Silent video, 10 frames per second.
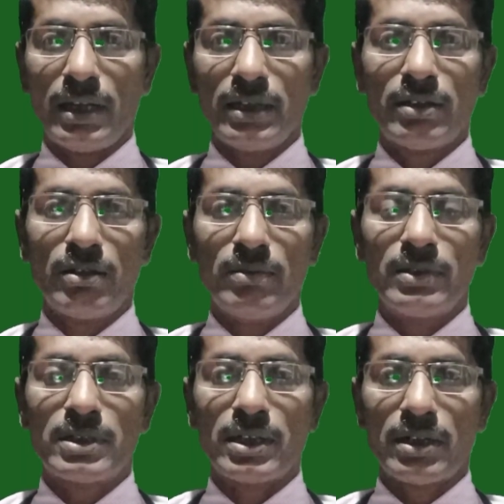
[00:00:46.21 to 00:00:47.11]

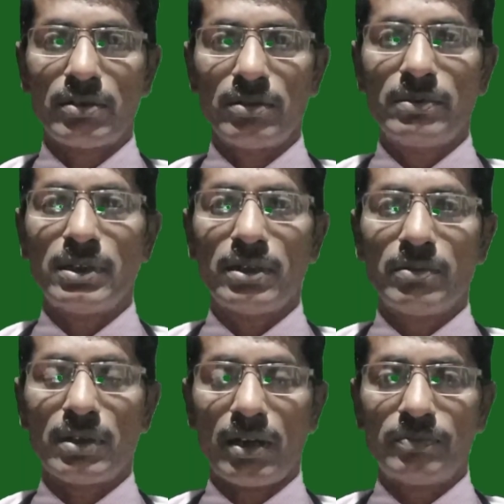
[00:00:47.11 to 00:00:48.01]
পনেরোটি সিমটম বা
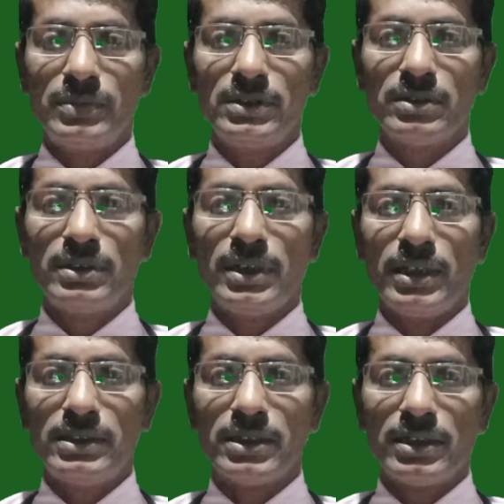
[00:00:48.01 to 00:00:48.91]
লক্ষণ আপনাদের
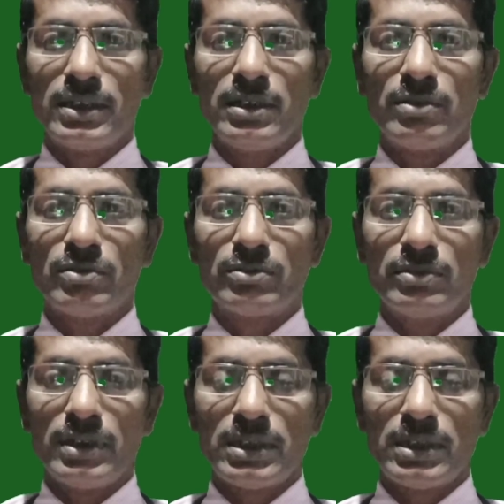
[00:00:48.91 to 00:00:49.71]
সামনে তুলে ধরবো